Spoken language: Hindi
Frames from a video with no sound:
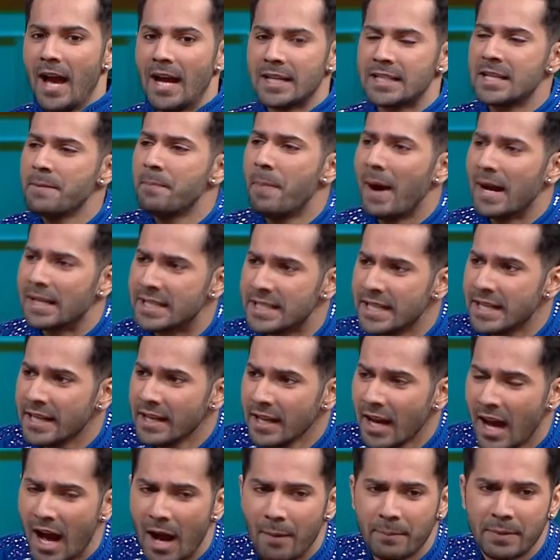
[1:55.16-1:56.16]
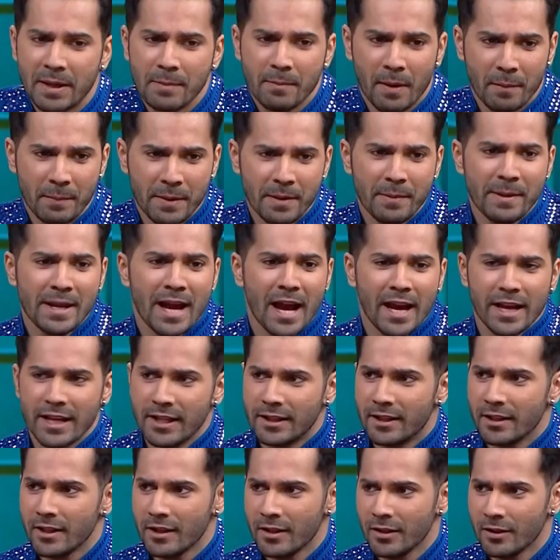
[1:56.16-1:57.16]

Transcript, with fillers: एक्चुअली पाजी आपकी हाँ मम्मी भी आई इधर